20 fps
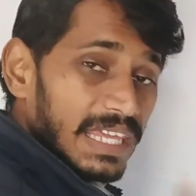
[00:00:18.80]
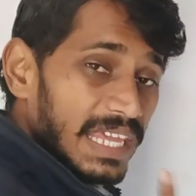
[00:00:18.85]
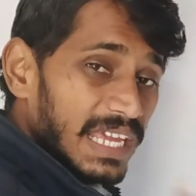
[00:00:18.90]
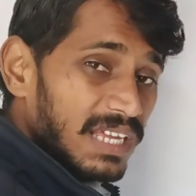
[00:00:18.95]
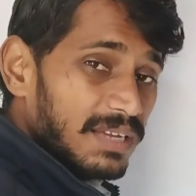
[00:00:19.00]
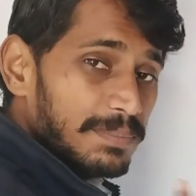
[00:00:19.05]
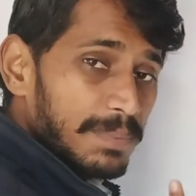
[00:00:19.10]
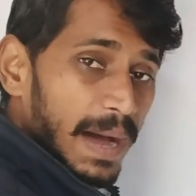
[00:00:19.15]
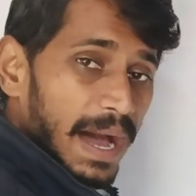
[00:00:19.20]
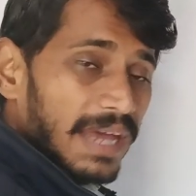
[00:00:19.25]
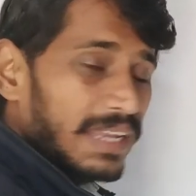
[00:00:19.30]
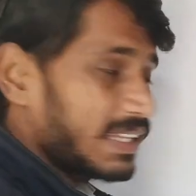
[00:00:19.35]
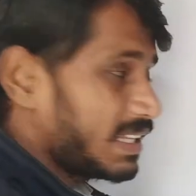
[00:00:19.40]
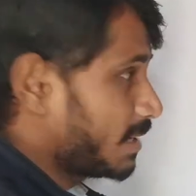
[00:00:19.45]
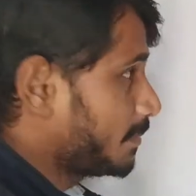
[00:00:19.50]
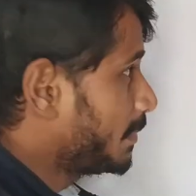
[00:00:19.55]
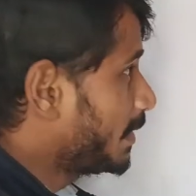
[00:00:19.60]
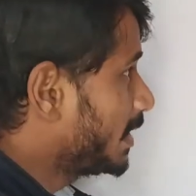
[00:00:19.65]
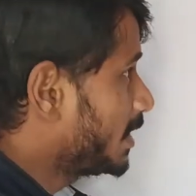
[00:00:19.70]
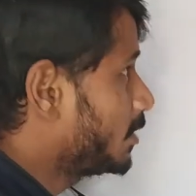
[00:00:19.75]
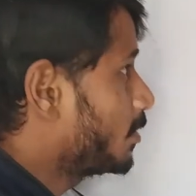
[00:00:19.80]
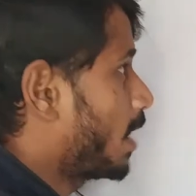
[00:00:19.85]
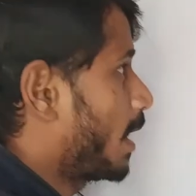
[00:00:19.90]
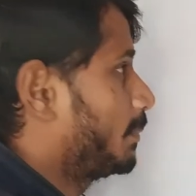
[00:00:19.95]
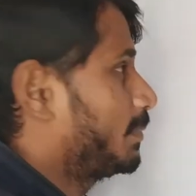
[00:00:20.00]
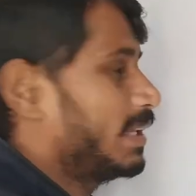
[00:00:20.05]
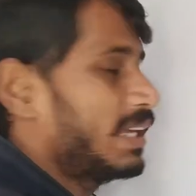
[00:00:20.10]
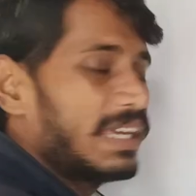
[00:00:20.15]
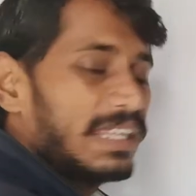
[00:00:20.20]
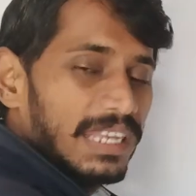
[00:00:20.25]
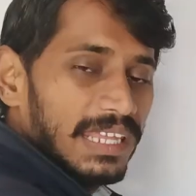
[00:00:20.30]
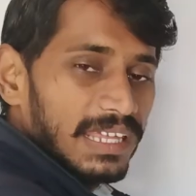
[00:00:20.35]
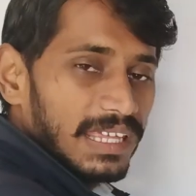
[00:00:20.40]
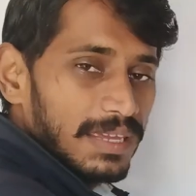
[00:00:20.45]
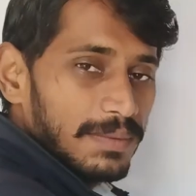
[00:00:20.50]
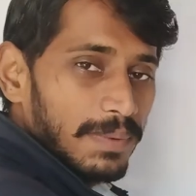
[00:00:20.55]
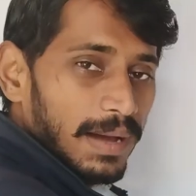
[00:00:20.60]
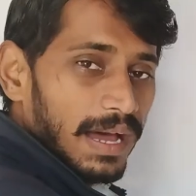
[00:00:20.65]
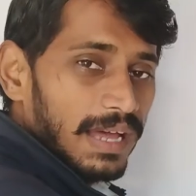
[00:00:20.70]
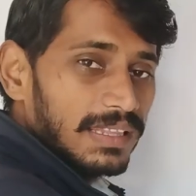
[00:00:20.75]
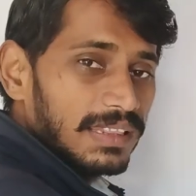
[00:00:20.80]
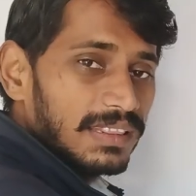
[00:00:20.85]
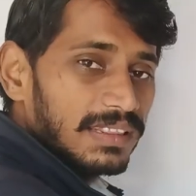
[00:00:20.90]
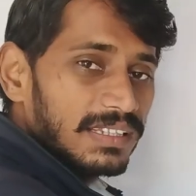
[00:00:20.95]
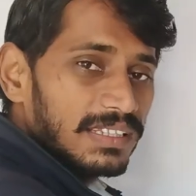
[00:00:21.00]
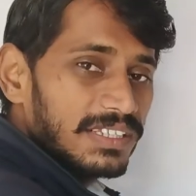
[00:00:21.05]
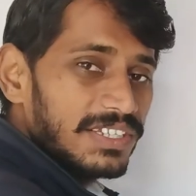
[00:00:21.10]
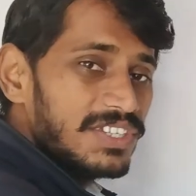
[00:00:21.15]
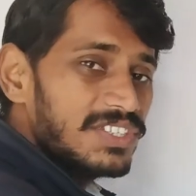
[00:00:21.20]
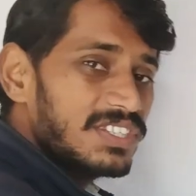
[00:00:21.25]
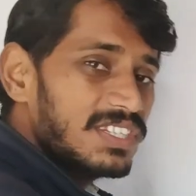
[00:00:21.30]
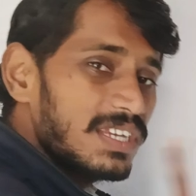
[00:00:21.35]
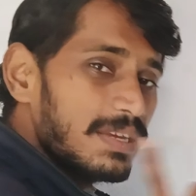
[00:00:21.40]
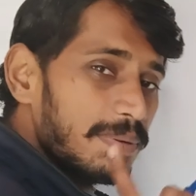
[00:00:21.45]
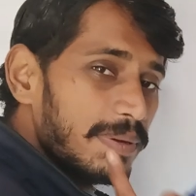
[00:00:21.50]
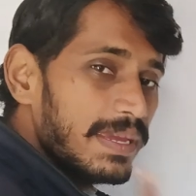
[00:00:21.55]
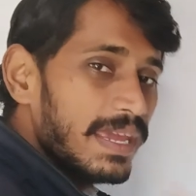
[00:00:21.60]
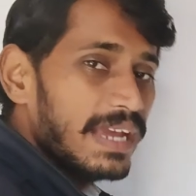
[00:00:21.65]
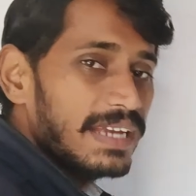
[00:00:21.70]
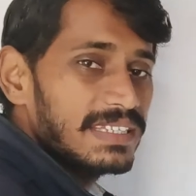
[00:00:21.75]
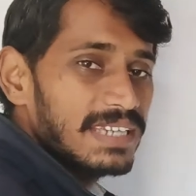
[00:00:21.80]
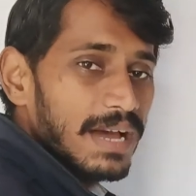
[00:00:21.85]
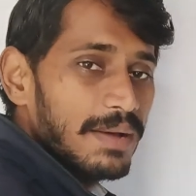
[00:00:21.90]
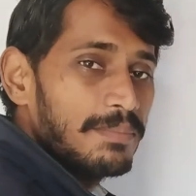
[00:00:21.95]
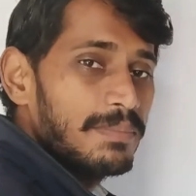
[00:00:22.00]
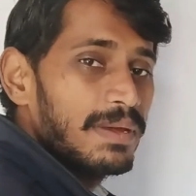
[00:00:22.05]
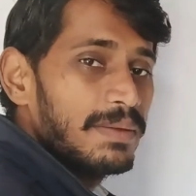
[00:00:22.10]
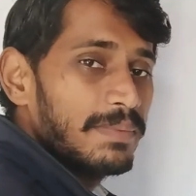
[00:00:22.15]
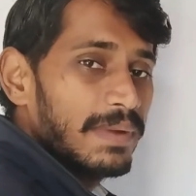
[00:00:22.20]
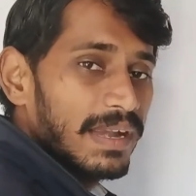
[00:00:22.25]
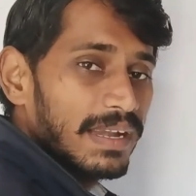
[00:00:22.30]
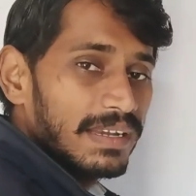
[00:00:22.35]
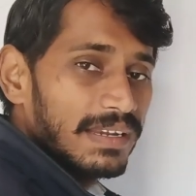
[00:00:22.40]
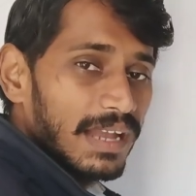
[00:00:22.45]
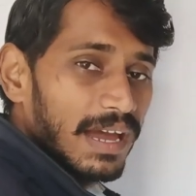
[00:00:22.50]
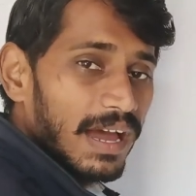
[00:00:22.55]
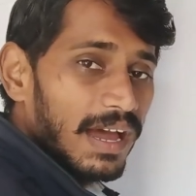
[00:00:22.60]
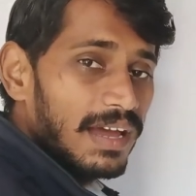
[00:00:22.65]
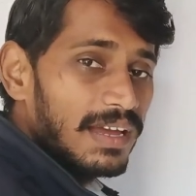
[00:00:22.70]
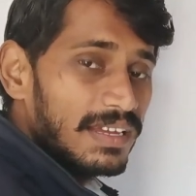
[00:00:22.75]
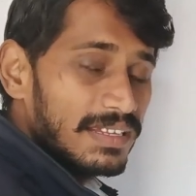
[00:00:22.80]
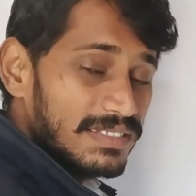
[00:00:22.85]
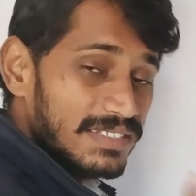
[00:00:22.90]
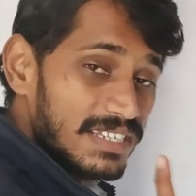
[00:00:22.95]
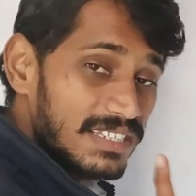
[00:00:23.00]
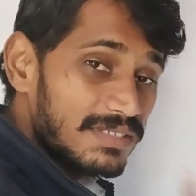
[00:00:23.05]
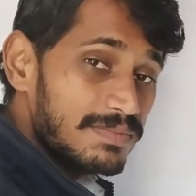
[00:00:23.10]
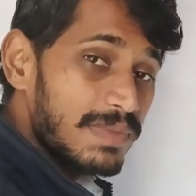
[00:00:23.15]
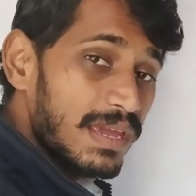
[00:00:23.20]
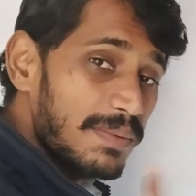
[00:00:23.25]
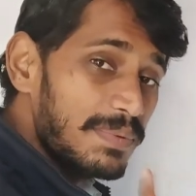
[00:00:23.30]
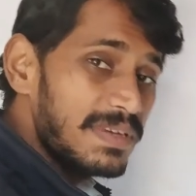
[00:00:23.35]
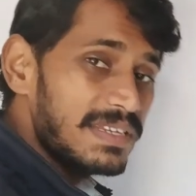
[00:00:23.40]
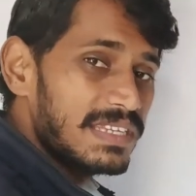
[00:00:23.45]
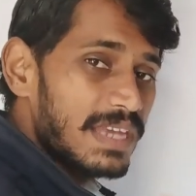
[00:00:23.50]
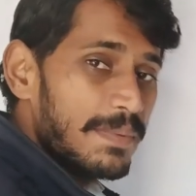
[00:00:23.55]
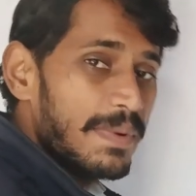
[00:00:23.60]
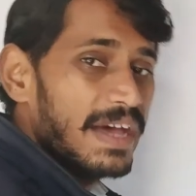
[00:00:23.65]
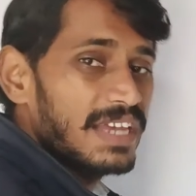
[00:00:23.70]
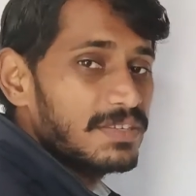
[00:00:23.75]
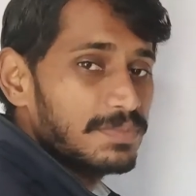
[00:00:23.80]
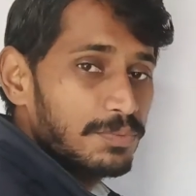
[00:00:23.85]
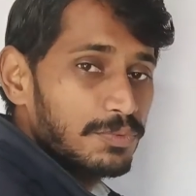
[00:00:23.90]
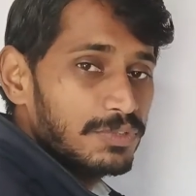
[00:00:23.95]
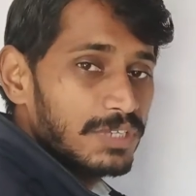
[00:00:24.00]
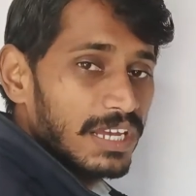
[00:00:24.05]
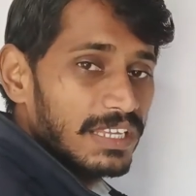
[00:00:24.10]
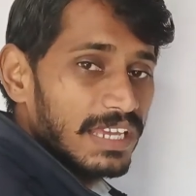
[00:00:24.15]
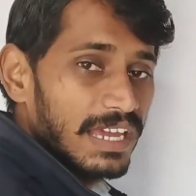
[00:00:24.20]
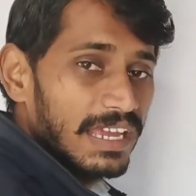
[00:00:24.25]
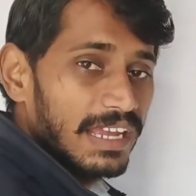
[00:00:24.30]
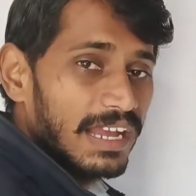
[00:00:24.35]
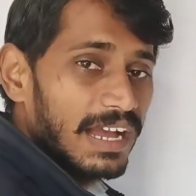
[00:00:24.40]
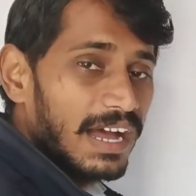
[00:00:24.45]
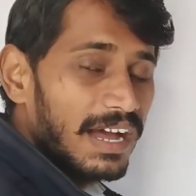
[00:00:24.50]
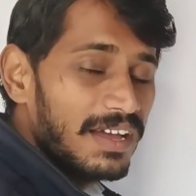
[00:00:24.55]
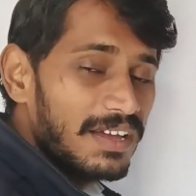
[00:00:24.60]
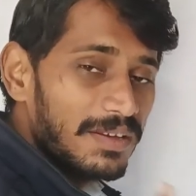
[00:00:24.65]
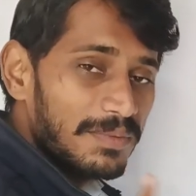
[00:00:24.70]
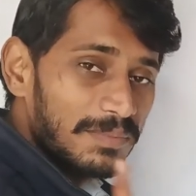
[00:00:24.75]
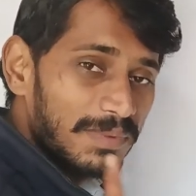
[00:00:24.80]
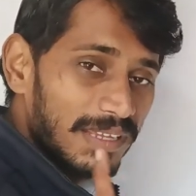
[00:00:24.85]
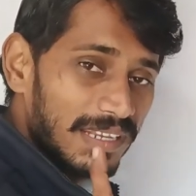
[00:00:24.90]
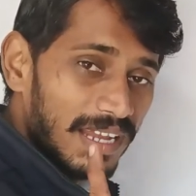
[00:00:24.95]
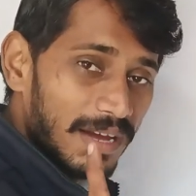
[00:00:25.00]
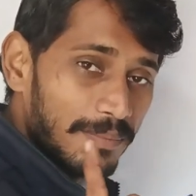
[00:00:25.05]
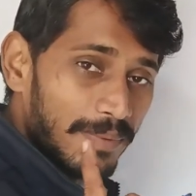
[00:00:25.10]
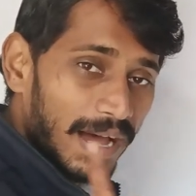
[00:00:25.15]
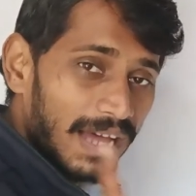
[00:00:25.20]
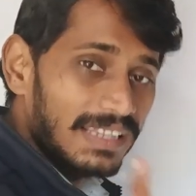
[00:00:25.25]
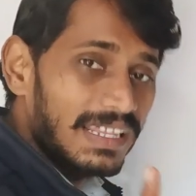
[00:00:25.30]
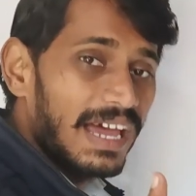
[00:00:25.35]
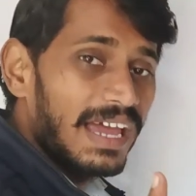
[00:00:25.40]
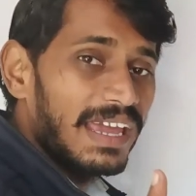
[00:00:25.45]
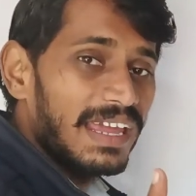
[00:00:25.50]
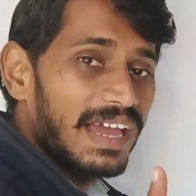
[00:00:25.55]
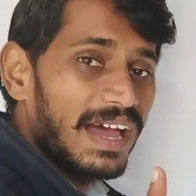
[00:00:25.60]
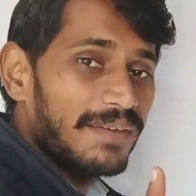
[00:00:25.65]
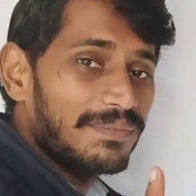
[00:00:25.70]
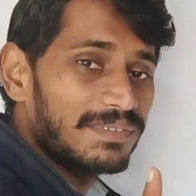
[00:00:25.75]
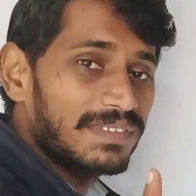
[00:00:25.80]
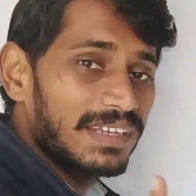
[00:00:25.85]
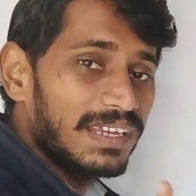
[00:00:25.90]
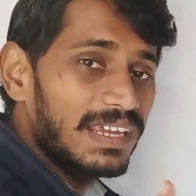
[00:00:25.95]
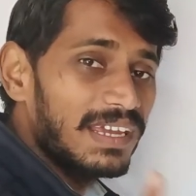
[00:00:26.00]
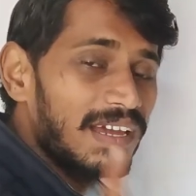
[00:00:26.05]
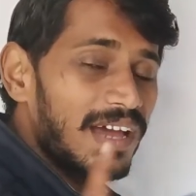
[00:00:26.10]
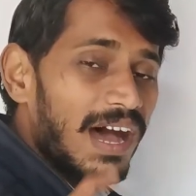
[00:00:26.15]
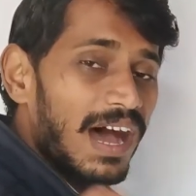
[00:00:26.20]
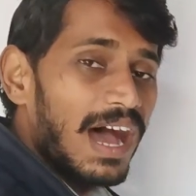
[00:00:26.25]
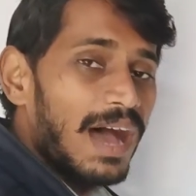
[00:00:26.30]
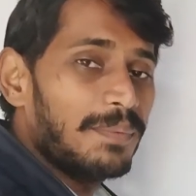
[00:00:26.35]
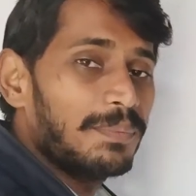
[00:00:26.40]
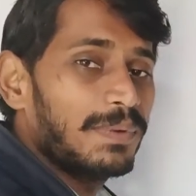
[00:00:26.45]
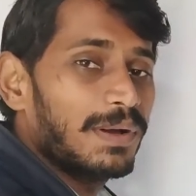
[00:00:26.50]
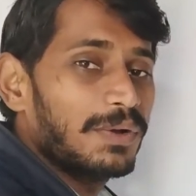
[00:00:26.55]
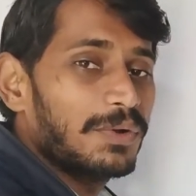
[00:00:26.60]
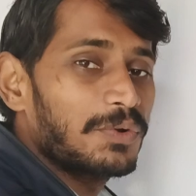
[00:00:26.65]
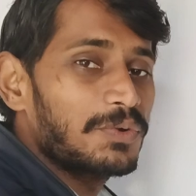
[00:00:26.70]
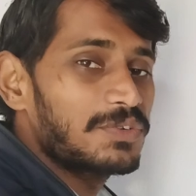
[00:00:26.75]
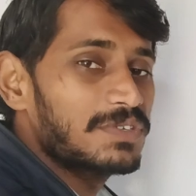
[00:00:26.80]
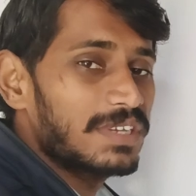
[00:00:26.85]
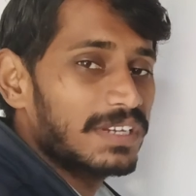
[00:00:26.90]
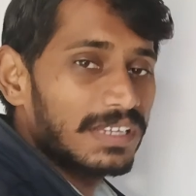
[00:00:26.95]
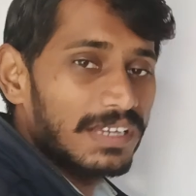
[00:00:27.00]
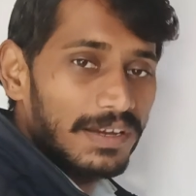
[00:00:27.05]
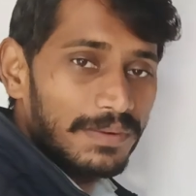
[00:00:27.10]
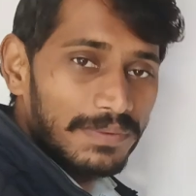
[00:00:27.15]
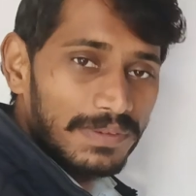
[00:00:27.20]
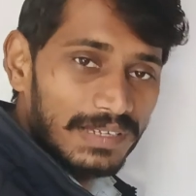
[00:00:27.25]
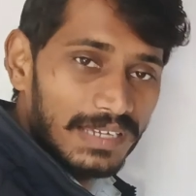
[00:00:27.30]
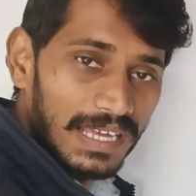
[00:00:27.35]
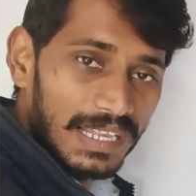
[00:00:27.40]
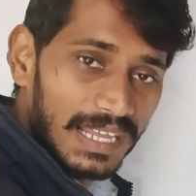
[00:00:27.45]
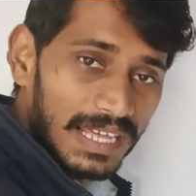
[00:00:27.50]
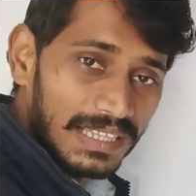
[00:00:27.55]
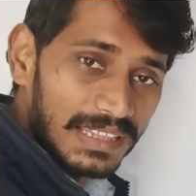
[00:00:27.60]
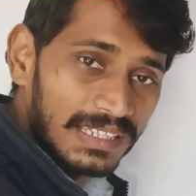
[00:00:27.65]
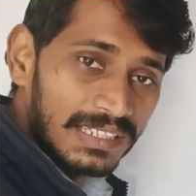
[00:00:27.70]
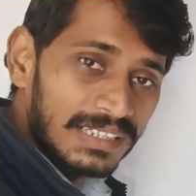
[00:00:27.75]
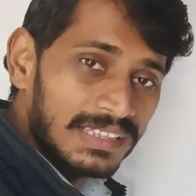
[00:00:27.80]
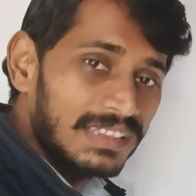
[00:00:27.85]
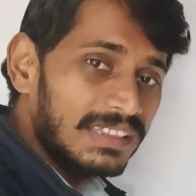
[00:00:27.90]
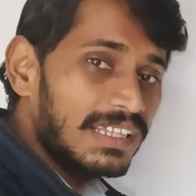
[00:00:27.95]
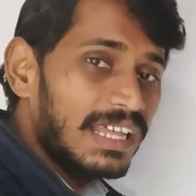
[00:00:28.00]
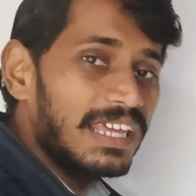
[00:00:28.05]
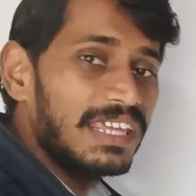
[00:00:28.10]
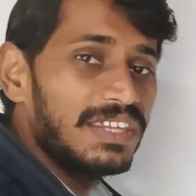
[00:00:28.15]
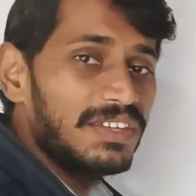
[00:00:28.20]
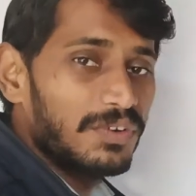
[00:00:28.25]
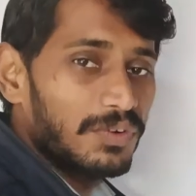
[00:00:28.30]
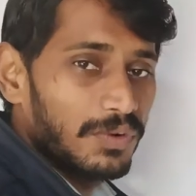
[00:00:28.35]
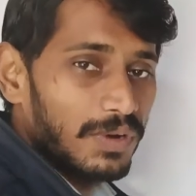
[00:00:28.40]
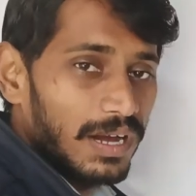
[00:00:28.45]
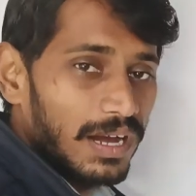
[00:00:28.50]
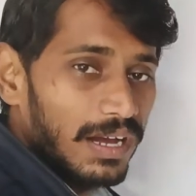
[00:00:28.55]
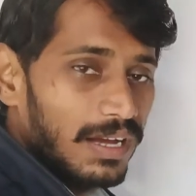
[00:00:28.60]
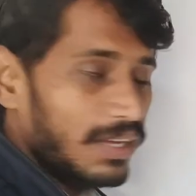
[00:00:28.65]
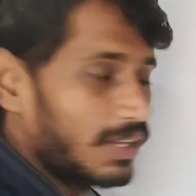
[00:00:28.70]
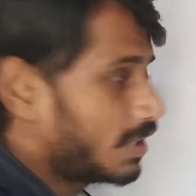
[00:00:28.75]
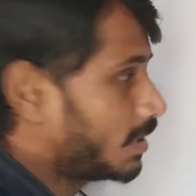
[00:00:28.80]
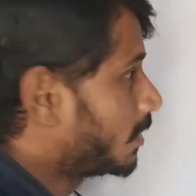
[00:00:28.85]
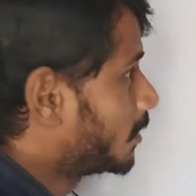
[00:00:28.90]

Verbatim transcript: एक बार ये वीडियो आप देखने के बाद किसी भी एग्ज़ाम में बैठना जिसमें भी समास पूछा जाएगा मेरा वादा है आपसे आपका क्वेश्चन कभी गलत नहीं होगा